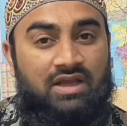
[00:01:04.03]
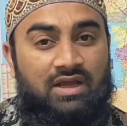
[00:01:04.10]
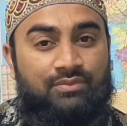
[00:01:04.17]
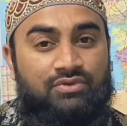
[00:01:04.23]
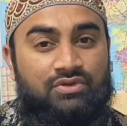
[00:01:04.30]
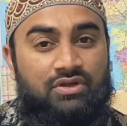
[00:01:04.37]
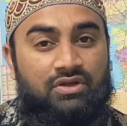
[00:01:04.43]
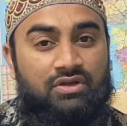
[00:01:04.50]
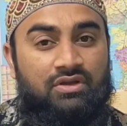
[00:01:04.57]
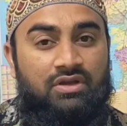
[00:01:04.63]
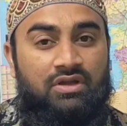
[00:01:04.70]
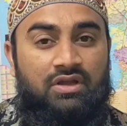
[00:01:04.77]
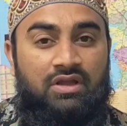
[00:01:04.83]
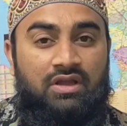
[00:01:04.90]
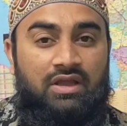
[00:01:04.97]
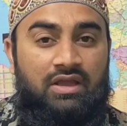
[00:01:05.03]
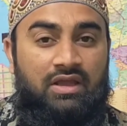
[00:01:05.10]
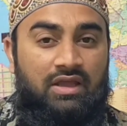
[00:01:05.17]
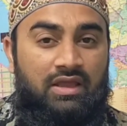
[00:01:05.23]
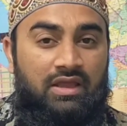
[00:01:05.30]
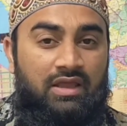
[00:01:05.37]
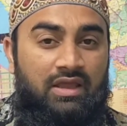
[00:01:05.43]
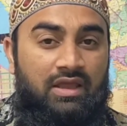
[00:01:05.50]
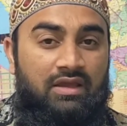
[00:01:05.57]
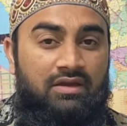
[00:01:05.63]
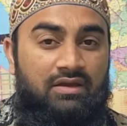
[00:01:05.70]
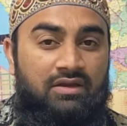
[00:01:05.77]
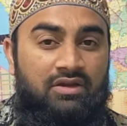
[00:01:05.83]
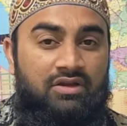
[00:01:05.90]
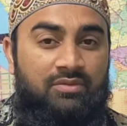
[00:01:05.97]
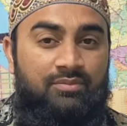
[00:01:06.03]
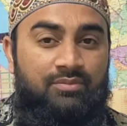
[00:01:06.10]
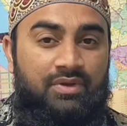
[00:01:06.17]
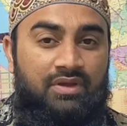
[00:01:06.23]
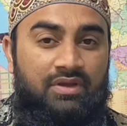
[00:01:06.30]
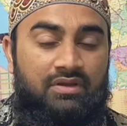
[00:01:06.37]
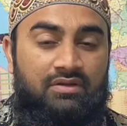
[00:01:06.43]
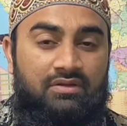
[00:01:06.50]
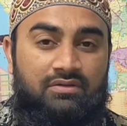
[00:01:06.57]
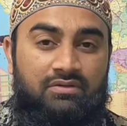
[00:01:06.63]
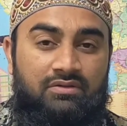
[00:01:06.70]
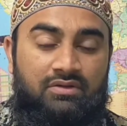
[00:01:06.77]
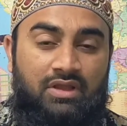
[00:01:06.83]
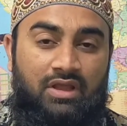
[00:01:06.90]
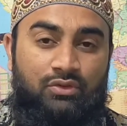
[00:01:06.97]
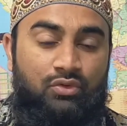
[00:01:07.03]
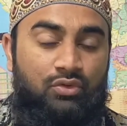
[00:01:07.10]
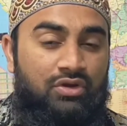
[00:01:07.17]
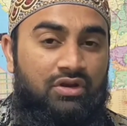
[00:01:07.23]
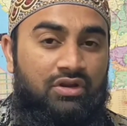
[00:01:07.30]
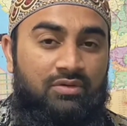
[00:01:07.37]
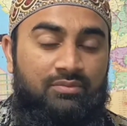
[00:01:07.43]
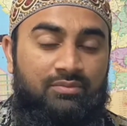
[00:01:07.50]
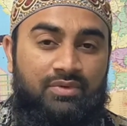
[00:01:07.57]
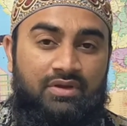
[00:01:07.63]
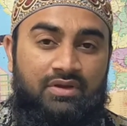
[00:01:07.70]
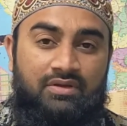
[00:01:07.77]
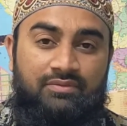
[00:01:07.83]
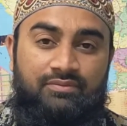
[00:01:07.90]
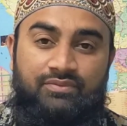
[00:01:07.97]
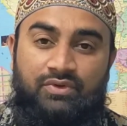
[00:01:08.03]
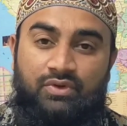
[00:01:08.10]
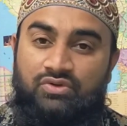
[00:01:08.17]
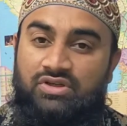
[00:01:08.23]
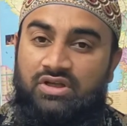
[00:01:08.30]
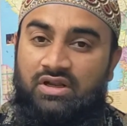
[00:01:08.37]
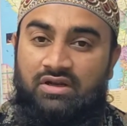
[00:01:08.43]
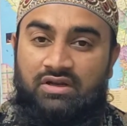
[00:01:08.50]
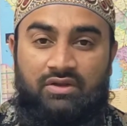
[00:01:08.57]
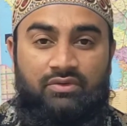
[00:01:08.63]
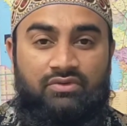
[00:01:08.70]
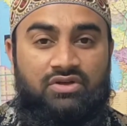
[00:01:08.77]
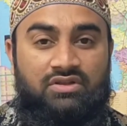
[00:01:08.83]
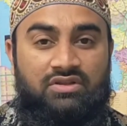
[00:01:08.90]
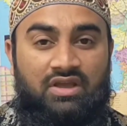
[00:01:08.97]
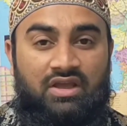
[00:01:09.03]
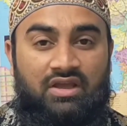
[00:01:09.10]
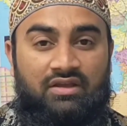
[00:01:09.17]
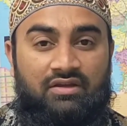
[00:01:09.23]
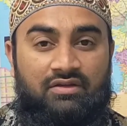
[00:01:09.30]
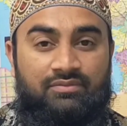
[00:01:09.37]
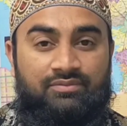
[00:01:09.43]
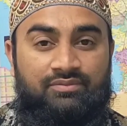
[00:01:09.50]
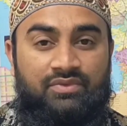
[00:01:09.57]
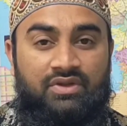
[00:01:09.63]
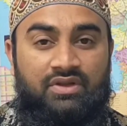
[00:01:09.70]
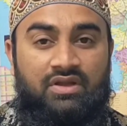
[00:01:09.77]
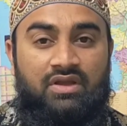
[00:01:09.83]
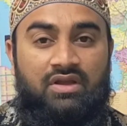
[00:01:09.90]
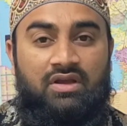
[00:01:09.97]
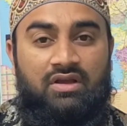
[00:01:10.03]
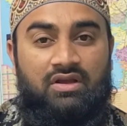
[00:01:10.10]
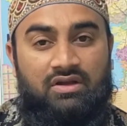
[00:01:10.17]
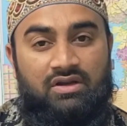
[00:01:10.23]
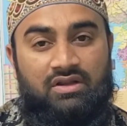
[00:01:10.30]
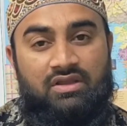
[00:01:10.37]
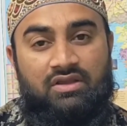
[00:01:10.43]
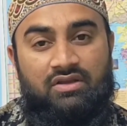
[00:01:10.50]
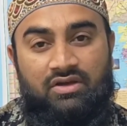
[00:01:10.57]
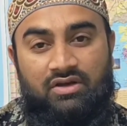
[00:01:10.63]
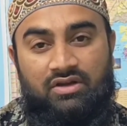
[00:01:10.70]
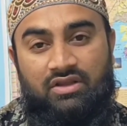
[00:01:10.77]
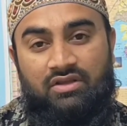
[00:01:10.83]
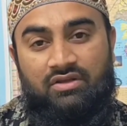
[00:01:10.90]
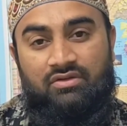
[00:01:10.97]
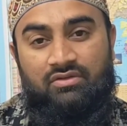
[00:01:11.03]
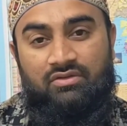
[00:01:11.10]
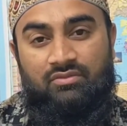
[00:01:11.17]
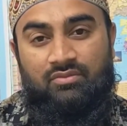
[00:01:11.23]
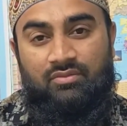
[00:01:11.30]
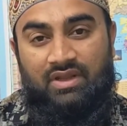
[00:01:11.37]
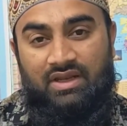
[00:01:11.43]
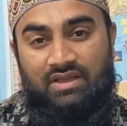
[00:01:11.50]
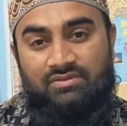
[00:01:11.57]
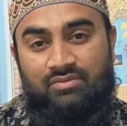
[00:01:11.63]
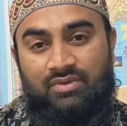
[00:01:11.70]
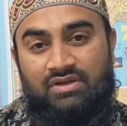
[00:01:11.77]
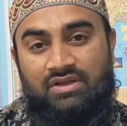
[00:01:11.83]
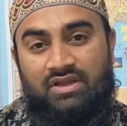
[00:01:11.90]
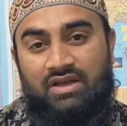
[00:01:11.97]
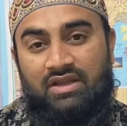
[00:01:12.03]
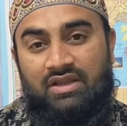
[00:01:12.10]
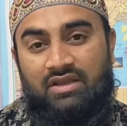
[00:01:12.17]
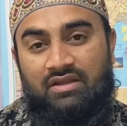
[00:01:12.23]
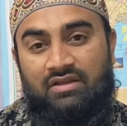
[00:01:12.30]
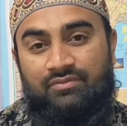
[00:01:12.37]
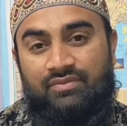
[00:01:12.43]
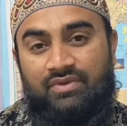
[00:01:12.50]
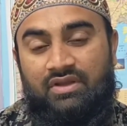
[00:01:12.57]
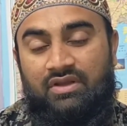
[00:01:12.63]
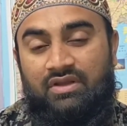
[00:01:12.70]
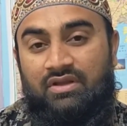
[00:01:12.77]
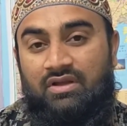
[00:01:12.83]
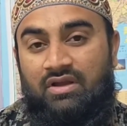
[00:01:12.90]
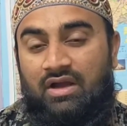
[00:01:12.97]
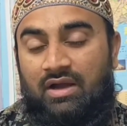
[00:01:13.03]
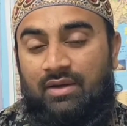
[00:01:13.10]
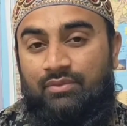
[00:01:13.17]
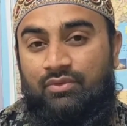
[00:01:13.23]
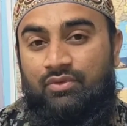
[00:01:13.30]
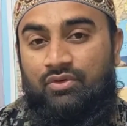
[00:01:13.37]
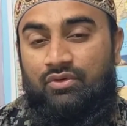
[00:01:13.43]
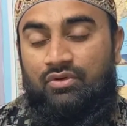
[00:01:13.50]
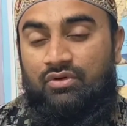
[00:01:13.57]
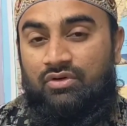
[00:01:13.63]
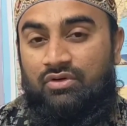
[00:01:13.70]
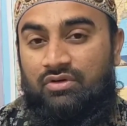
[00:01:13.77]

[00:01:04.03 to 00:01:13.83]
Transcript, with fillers: हिसाब से एक इनकम पे या दो इनकम पे गुजारा नहीं हो सकता है घर घर के मैनेजमेंट के लिए आपको